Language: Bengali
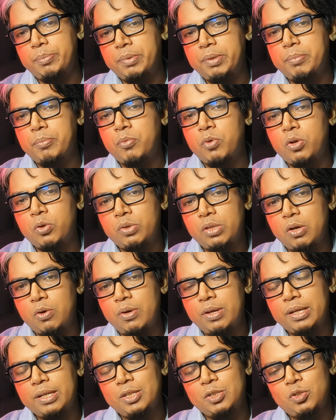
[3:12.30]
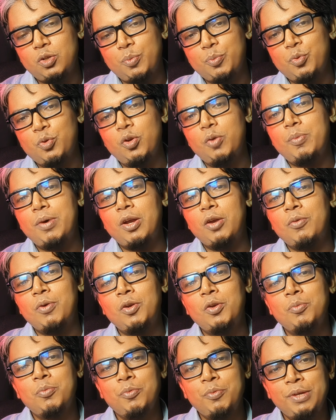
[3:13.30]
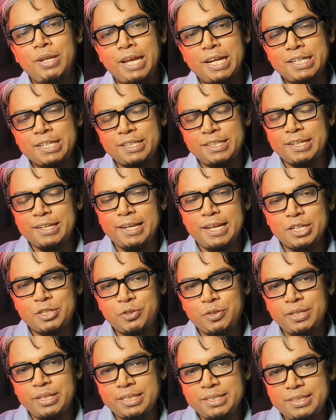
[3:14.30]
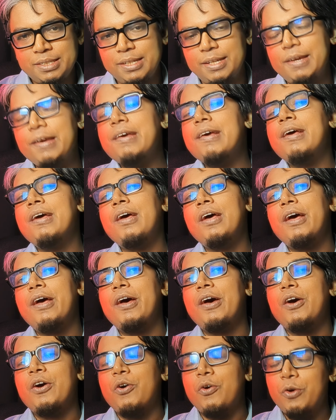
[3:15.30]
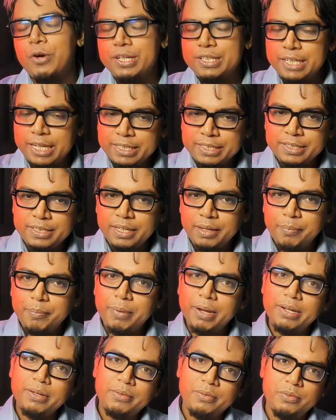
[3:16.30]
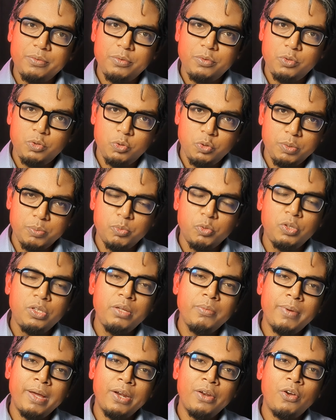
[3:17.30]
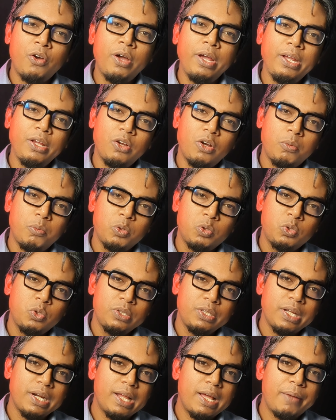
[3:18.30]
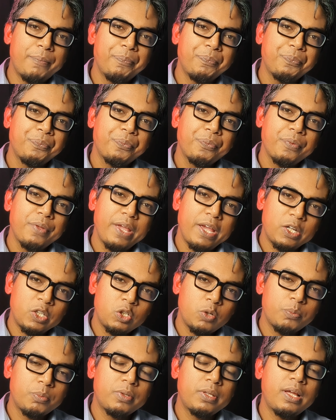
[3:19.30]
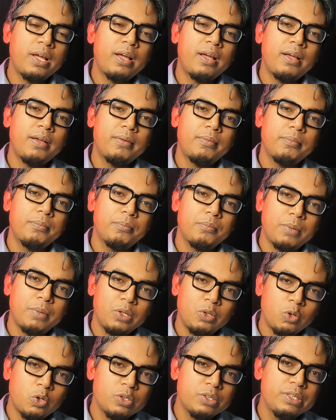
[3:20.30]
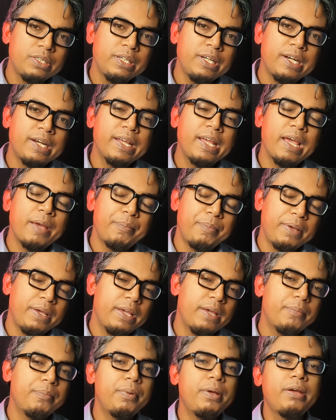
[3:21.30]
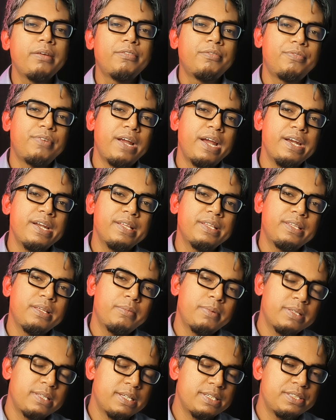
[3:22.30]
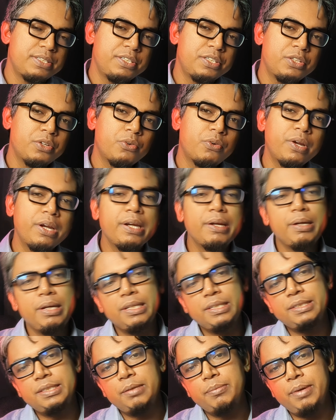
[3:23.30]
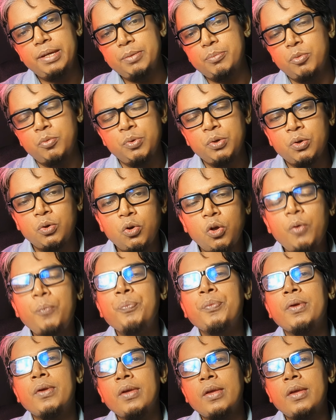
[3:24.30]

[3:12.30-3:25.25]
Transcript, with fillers: সেপ্টেম্বরেও তাহলে কি সবগুলো ভালো ভালো মুভির একসাথে ক্ল্যাশ হয়ে যাচ্ছে হয়ে যাচ্ছে বাট যদি বুদ্ধিমান হয় অবশ্যই তারা এক সপ্তাহ বা দশ দিনের গ্যাপে গ্যাপে ফ্রাইডেতে বা থার্সডেতে করে রিলিজ দিবে এই মুভিগুলো